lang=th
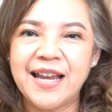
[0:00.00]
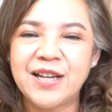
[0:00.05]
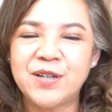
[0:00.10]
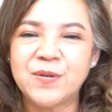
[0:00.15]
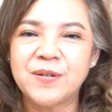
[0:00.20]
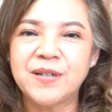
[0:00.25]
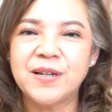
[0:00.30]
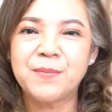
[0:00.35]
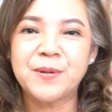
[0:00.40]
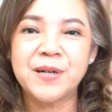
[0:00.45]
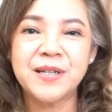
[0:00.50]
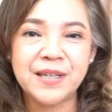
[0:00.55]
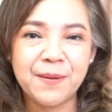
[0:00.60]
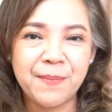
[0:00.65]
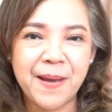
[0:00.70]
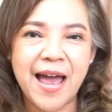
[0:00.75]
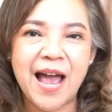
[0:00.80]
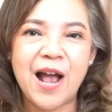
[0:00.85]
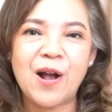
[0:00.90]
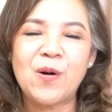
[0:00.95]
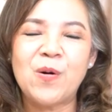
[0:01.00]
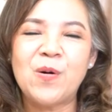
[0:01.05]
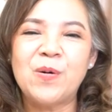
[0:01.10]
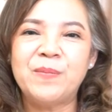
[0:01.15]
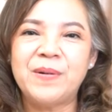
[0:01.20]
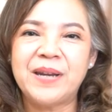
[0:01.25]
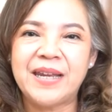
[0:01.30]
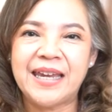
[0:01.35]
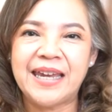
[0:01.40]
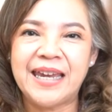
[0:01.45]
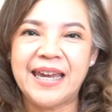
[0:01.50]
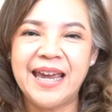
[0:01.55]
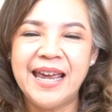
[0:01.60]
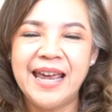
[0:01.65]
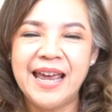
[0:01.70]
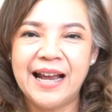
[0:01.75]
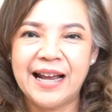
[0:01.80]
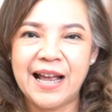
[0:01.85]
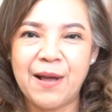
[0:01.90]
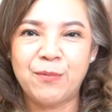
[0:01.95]
ในช่วงเดือนพฤษภาคมนี้
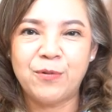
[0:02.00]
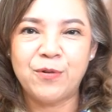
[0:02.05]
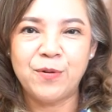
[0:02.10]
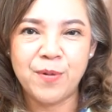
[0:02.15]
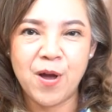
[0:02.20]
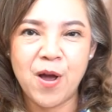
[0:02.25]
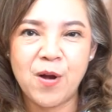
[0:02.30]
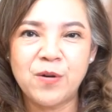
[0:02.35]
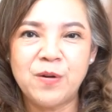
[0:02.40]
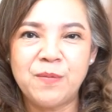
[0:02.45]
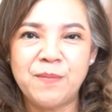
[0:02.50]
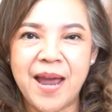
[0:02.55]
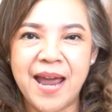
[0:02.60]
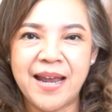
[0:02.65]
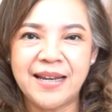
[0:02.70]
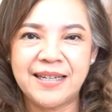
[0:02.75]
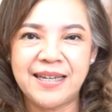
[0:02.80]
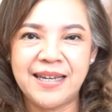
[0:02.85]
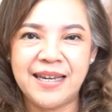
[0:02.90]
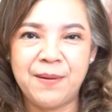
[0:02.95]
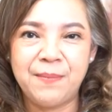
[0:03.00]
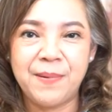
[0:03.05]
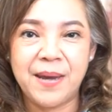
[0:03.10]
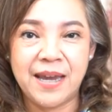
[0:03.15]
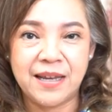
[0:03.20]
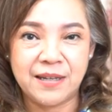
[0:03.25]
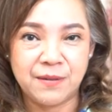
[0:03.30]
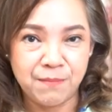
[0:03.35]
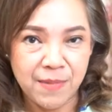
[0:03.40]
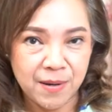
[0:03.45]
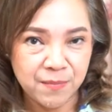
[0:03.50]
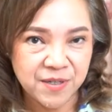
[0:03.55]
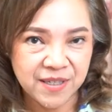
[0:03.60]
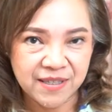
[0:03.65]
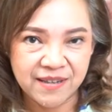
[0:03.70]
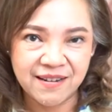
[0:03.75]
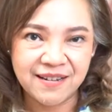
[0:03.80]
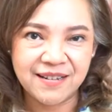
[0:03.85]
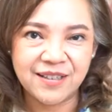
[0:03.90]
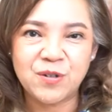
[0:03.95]
กับคุณพ่อคุณแม่ที่เพจมัมส
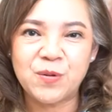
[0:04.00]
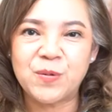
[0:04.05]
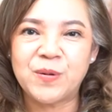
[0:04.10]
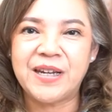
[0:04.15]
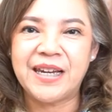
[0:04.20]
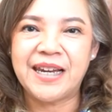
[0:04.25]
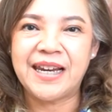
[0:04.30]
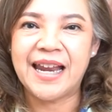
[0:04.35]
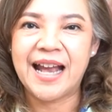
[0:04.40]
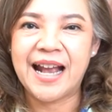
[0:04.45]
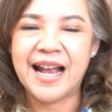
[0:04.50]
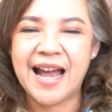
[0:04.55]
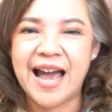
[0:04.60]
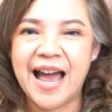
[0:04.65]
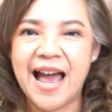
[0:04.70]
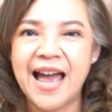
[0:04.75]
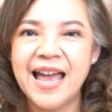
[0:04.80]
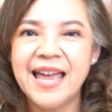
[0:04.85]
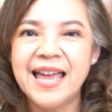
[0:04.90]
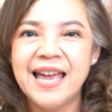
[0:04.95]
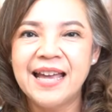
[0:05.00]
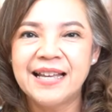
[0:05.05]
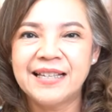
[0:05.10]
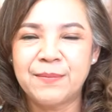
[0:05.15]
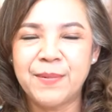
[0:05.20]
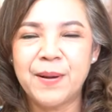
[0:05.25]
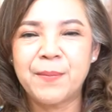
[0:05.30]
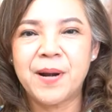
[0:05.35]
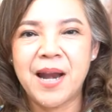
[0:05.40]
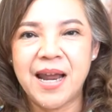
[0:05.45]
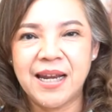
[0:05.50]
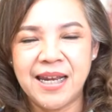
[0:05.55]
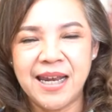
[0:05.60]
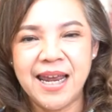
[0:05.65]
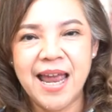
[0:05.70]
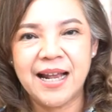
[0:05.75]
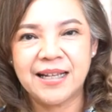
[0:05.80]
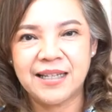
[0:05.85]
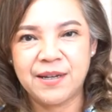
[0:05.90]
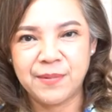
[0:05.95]
เตอร์ตรงนี้นะคะสำหรับใคร
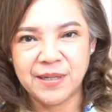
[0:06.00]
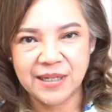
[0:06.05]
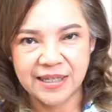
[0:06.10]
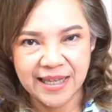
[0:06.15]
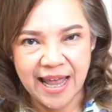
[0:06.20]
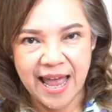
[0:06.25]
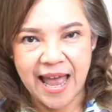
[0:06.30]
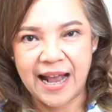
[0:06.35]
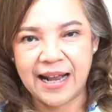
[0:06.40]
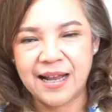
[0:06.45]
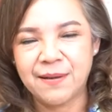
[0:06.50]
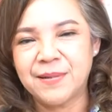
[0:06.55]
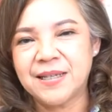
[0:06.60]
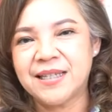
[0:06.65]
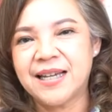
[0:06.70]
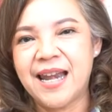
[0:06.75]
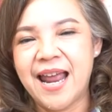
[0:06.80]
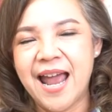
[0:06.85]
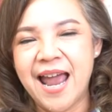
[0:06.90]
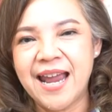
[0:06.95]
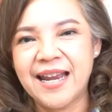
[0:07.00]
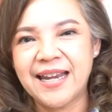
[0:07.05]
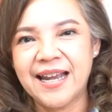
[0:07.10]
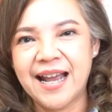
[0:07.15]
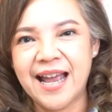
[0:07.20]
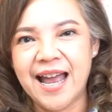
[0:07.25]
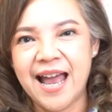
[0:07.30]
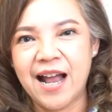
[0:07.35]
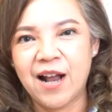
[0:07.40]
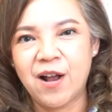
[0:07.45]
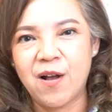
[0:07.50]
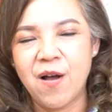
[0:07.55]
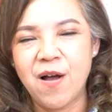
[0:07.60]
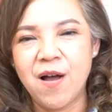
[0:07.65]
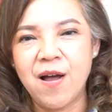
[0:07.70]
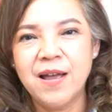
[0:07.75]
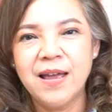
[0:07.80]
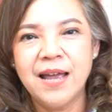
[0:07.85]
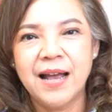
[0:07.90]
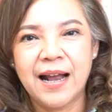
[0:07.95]
ที่อยากจะปรึกษากับอาจารย์อ้ายนะคะก็
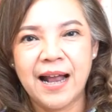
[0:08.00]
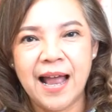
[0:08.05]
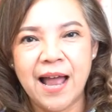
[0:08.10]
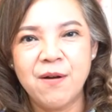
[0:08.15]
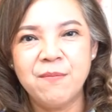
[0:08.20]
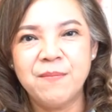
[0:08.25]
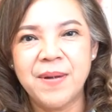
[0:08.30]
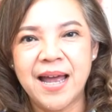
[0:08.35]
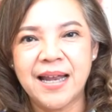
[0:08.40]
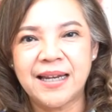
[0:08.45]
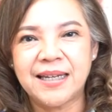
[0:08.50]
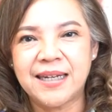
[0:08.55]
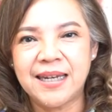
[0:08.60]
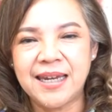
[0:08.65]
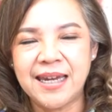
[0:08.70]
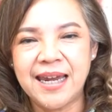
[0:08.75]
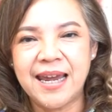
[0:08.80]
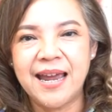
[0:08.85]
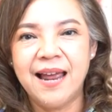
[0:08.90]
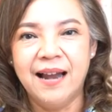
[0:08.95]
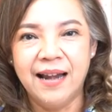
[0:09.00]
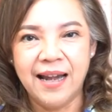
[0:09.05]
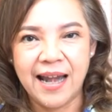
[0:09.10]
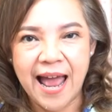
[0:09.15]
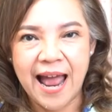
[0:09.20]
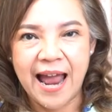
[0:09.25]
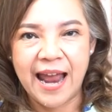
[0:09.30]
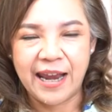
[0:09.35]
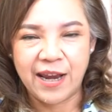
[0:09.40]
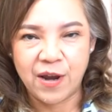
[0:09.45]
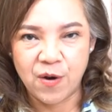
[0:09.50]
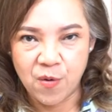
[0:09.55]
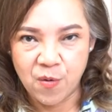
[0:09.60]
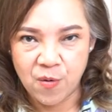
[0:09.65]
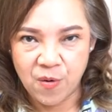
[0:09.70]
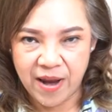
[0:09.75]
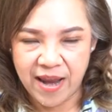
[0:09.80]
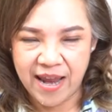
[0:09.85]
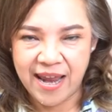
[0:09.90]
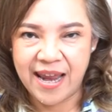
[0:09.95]
เข้ามาที่ Line
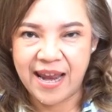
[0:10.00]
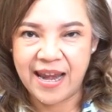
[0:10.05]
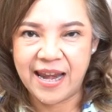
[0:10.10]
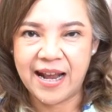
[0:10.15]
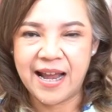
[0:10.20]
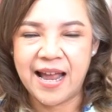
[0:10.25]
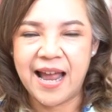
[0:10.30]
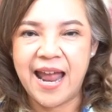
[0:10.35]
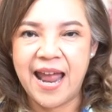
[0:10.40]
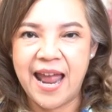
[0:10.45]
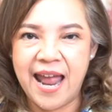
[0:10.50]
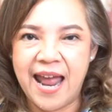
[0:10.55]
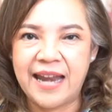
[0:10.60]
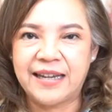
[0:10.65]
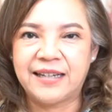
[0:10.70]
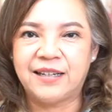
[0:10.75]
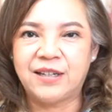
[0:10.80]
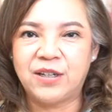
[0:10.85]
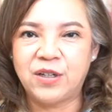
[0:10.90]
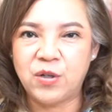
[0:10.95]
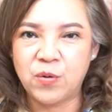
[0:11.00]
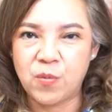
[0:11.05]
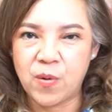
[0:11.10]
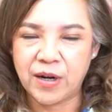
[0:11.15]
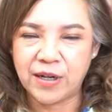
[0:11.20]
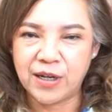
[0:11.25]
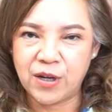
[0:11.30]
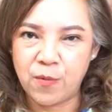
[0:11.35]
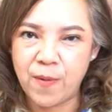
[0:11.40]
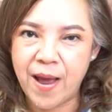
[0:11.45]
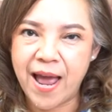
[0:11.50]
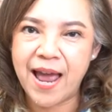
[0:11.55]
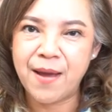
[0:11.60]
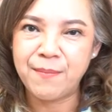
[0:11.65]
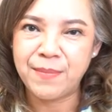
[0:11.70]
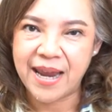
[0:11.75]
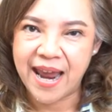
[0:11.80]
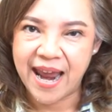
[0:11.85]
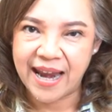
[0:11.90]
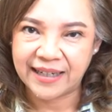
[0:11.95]
OA นะคะแอดดวงดีว่า
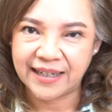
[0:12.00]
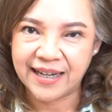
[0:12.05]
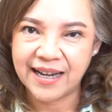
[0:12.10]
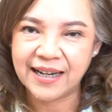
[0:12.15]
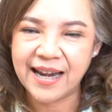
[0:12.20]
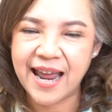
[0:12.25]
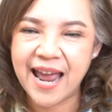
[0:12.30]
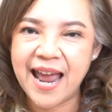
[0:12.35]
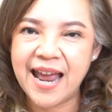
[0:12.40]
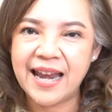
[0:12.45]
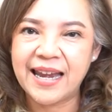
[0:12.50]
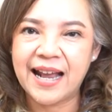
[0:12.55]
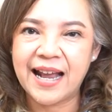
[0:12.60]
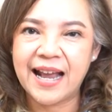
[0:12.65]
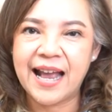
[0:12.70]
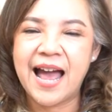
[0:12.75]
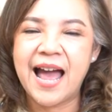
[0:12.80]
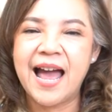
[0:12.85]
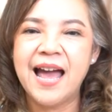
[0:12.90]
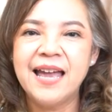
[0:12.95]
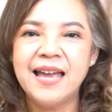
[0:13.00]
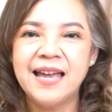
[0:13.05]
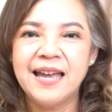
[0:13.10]
มีแอดข้างหน้านะคะ